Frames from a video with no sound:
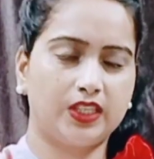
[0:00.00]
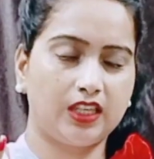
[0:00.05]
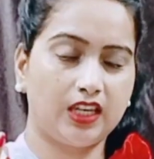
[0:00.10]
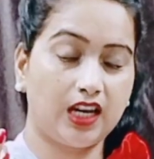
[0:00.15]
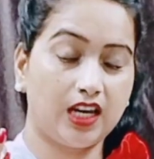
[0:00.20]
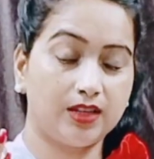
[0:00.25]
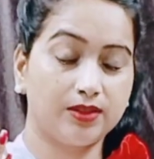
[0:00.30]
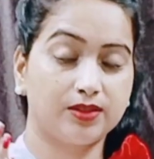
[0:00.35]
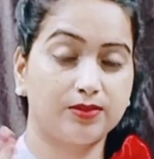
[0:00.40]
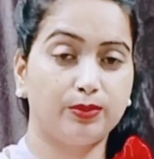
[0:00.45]

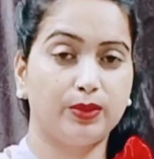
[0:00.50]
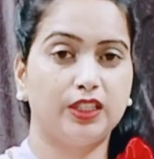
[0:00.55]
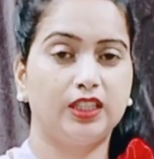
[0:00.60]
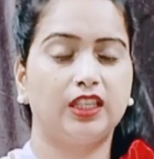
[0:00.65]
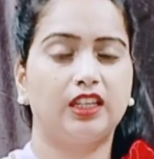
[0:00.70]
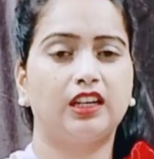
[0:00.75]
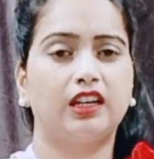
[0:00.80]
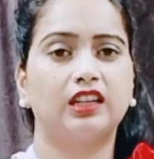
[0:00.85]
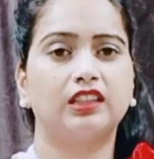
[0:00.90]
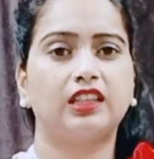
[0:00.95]
क्या इसमें
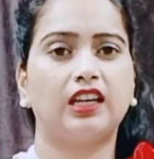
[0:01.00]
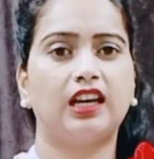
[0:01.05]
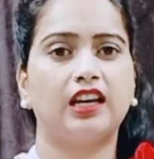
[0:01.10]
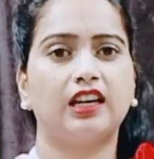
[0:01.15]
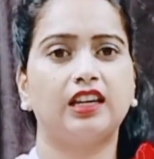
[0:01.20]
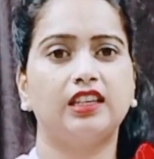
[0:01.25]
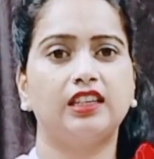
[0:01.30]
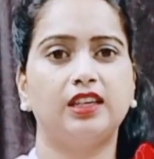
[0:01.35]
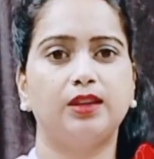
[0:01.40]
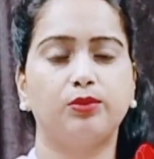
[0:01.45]
दिक्कत आ
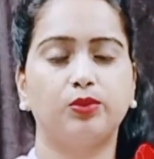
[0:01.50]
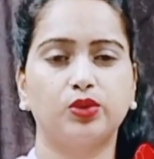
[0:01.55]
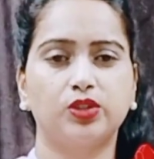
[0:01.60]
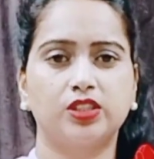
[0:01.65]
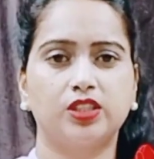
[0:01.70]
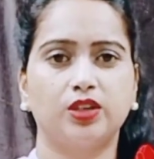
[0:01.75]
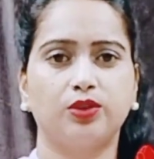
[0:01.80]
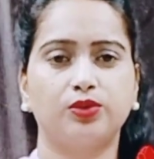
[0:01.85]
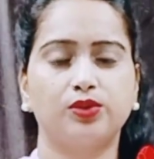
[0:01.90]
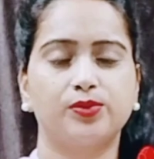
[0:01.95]
गई है
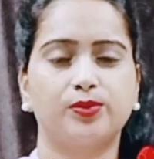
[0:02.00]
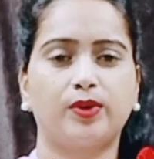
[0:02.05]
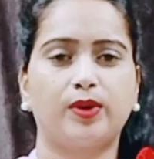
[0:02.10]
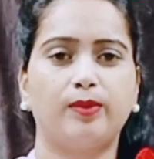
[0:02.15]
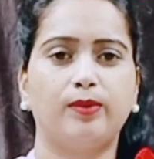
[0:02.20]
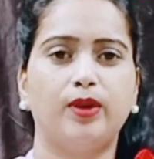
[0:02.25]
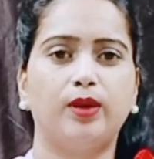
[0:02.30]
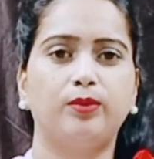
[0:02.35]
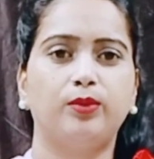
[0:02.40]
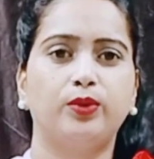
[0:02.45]
मुझसे कुछ
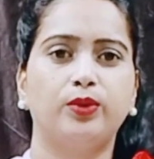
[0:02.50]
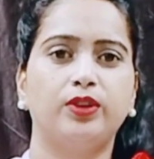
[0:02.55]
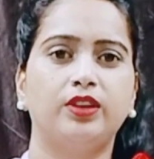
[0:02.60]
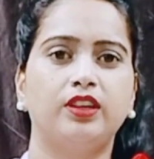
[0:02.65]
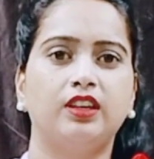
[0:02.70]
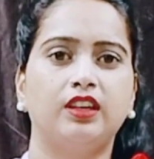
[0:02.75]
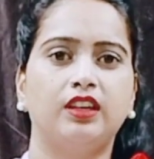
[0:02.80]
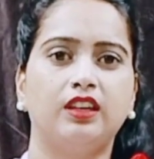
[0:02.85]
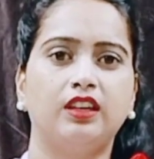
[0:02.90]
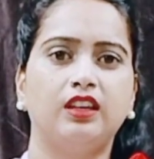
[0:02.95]
प्रॉब्लम हुई
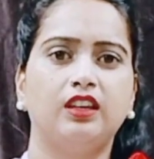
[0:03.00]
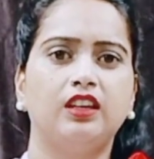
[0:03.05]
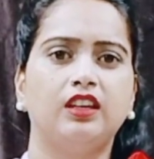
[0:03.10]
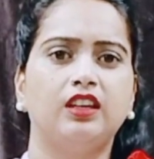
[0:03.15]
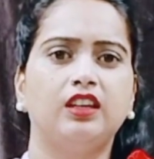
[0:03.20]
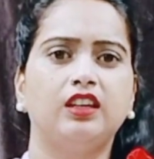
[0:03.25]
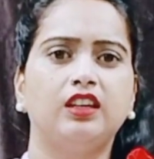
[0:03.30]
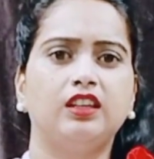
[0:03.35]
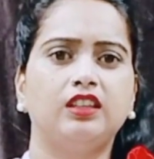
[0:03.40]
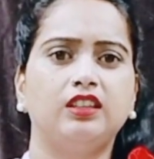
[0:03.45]
है
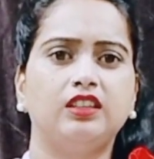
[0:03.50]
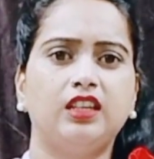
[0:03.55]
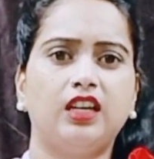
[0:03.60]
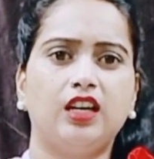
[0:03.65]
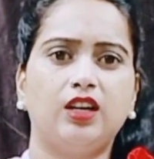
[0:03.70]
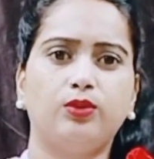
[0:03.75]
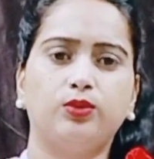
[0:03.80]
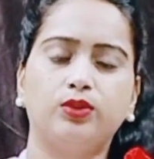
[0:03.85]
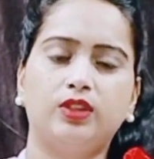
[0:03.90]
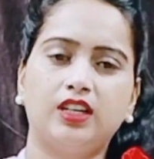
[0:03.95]

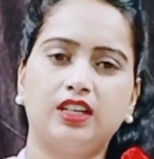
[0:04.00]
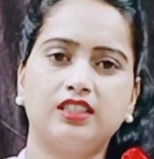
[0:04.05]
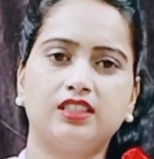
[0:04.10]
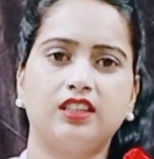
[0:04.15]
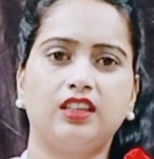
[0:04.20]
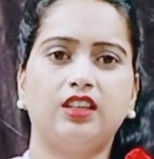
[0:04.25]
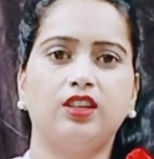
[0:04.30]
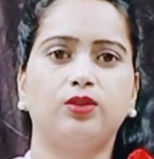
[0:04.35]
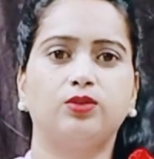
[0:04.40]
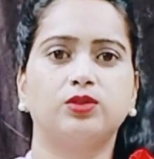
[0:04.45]
या उधर से
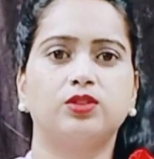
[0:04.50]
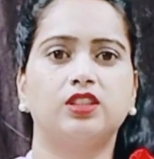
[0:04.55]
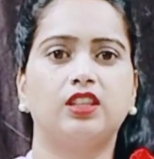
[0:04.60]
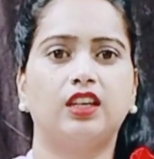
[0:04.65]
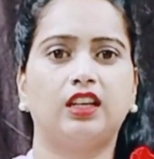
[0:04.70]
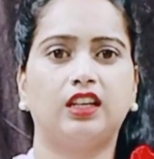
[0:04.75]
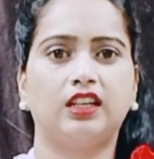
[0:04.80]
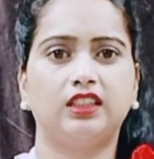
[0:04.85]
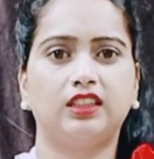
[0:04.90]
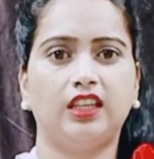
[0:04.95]
ही कुछ
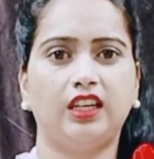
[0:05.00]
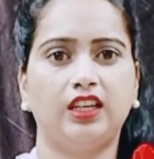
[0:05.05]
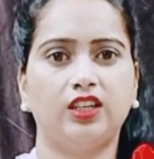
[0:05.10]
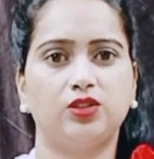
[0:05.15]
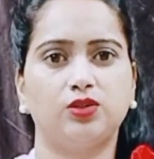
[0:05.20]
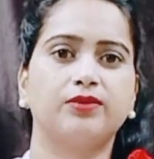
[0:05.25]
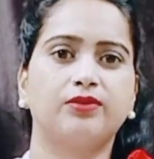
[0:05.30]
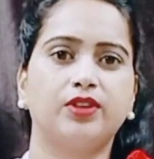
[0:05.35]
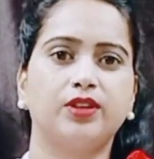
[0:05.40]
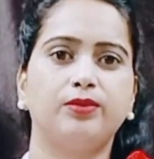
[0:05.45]
दिक्कत है
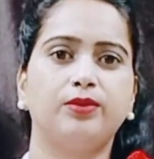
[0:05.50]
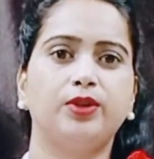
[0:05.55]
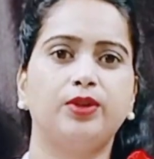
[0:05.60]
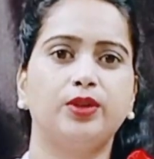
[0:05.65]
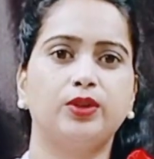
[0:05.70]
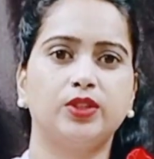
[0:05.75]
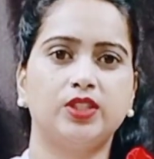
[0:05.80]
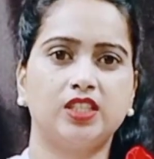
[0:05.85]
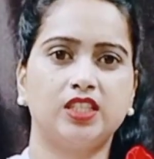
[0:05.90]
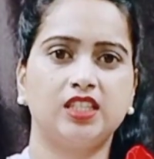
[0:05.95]
सबकी
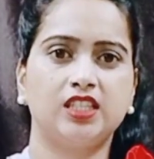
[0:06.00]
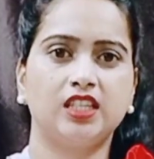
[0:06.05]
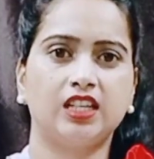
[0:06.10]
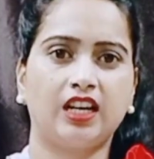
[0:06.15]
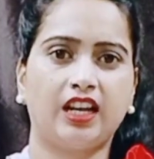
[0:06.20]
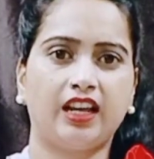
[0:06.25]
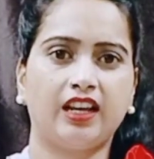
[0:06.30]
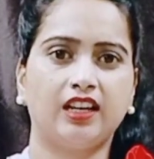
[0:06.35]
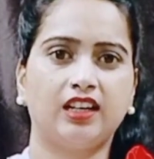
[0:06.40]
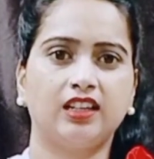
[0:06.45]
वीडियो अच्छी अच्छी
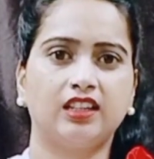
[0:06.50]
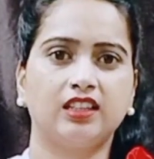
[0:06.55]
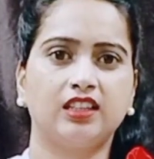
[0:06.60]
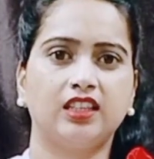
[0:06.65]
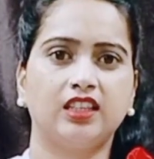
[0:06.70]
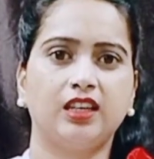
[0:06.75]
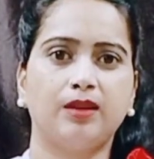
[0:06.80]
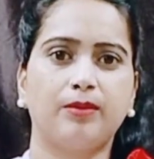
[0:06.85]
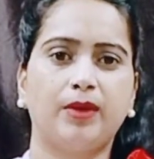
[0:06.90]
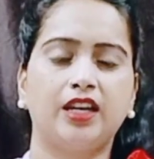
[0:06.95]
रैंक करती
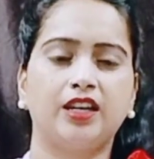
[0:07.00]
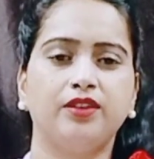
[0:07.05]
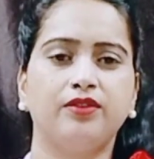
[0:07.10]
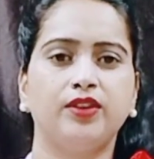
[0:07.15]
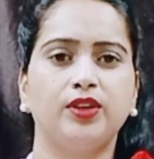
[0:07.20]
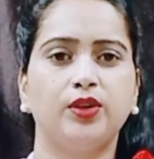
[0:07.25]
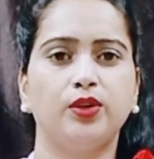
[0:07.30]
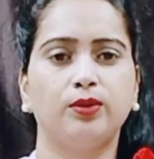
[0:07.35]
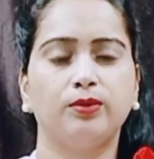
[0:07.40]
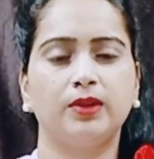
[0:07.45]
है हमारी
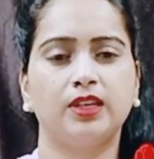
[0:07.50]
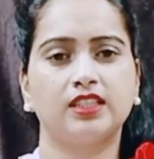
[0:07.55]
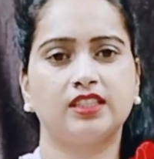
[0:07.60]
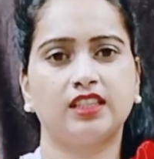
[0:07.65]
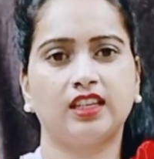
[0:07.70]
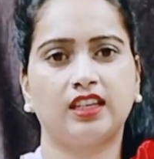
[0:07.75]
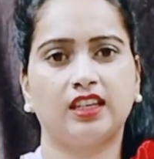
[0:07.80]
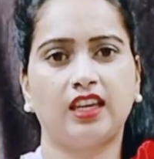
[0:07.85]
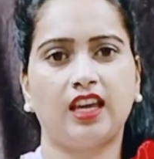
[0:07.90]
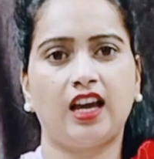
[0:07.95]
वीडियो में
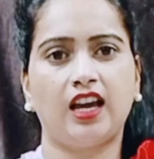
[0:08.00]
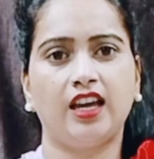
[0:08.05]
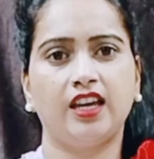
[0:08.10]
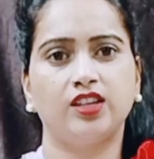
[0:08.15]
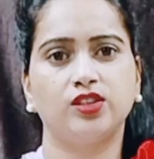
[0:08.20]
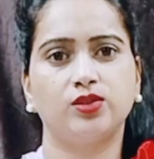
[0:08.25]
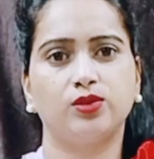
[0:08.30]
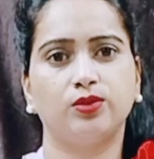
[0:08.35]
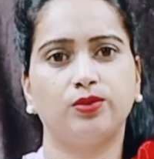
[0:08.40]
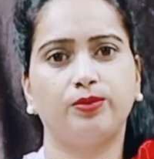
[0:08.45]
ऐसा क्या
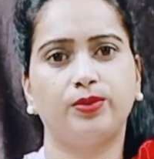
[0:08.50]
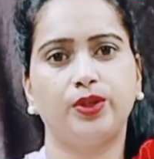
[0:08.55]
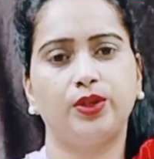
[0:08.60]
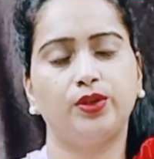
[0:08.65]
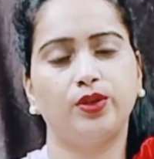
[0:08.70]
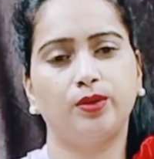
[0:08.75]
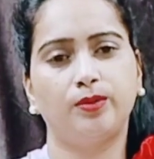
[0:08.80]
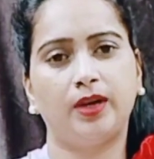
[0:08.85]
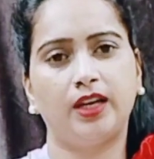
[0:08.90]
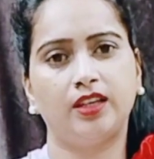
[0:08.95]
है जो
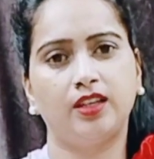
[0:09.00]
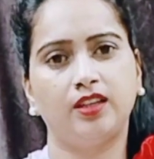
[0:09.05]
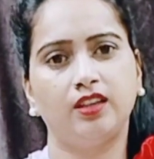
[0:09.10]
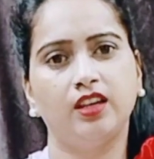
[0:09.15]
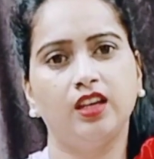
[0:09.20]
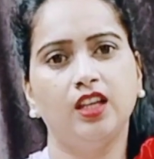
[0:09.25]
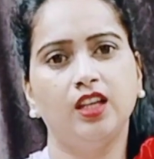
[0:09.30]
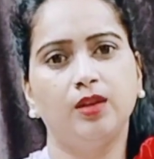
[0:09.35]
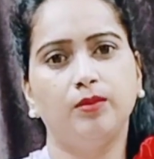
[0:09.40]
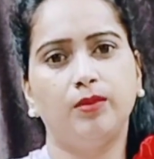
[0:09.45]
वीडियो हमारी
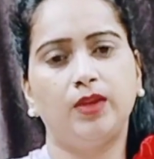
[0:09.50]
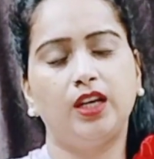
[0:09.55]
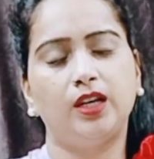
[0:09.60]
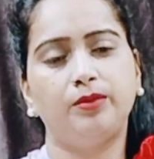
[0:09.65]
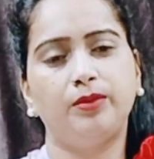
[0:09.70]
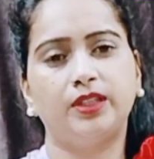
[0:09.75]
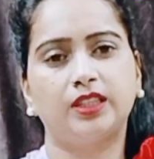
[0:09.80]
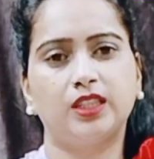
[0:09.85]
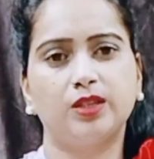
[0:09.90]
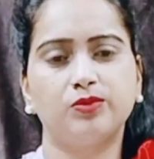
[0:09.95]

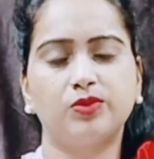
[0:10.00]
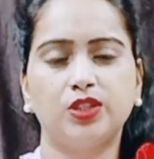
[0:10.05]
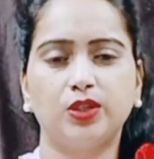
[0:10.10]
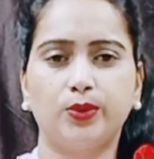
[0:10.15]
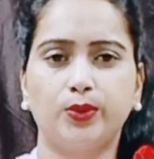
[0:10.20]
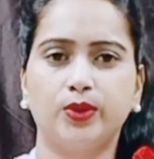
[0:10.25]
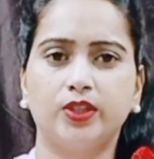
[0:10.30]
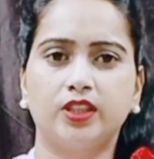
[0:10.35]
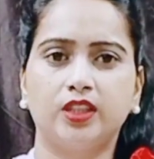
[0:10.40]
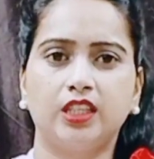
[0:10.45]
मतलब एकदम से
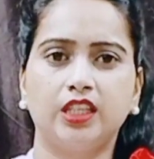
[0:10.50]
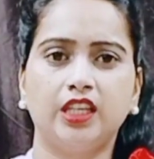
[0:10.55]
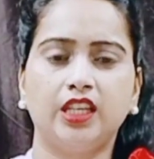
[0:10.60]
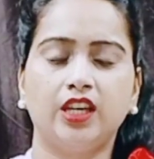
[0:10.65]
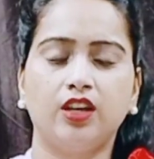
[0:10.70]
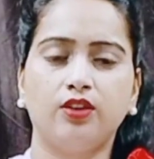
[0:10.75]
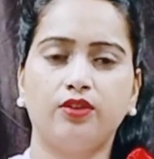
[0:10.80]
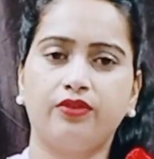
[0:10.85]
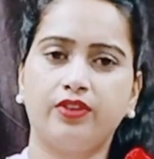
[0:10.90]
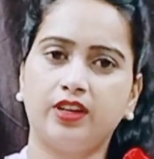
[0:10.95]
उठती
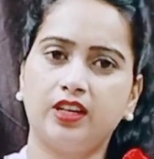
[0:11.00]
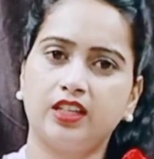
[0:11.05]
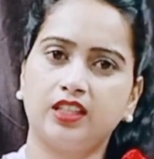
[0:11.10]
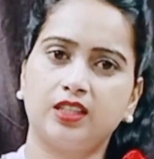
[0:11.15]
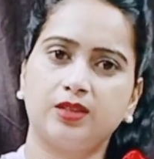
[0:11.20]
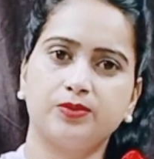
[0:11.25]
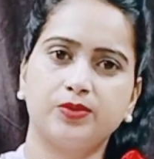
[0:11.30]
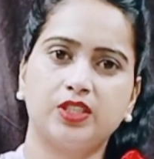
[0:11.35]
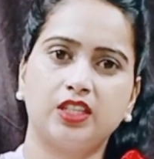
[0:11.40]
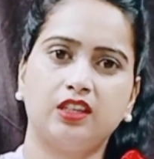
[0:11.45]
हैं और फिर
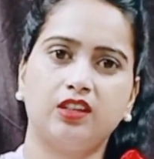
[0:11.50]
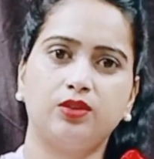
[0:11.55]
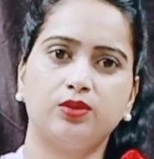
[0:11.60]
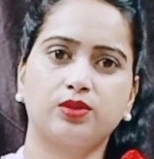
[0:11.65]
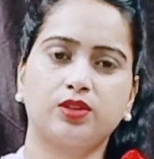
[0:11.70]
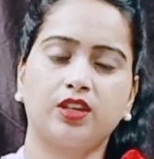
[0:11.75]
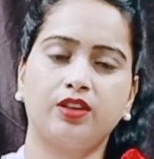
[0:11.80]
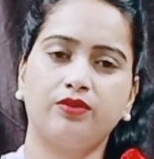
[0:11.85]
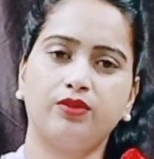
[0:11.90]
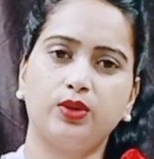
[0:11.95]
एकदम से ही
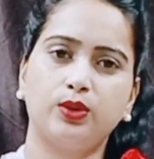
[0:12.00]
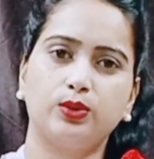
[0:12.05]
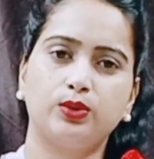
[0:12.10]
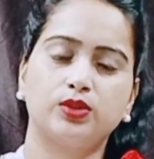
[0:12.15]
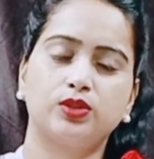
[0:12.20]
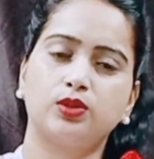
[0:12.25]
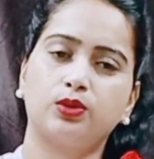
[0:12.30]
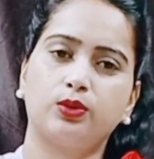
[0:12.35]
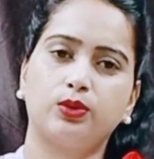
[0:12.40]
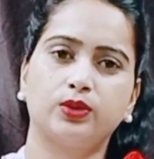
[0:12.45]
उसके
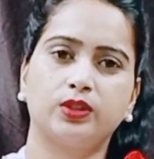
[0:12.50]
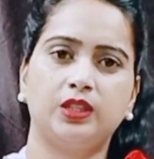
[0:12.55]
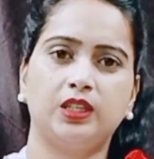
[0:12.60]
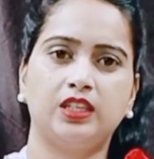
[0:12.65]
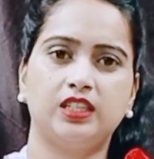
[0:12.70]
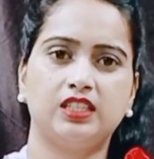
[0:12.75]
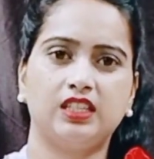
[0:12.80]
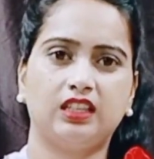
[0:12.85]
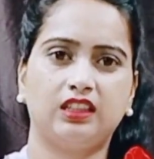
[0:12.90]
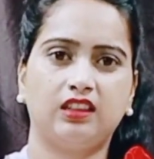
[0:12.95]
व्यूज रोक
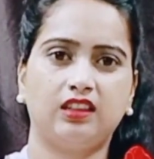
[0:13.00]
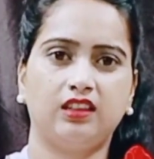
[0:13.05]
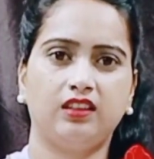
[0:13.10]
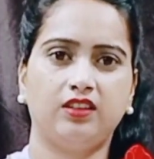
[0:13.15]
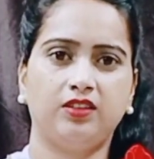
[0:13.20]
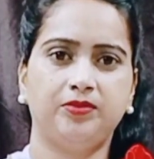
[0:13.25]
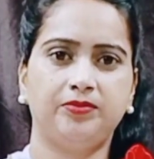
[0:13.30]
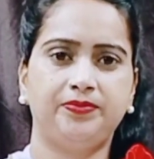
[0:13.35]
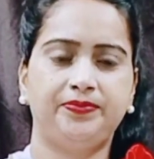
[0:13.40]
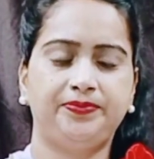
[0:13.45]
दिए जाते
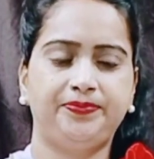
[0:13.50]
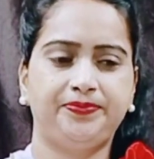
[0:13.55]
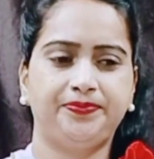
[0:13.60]
हैं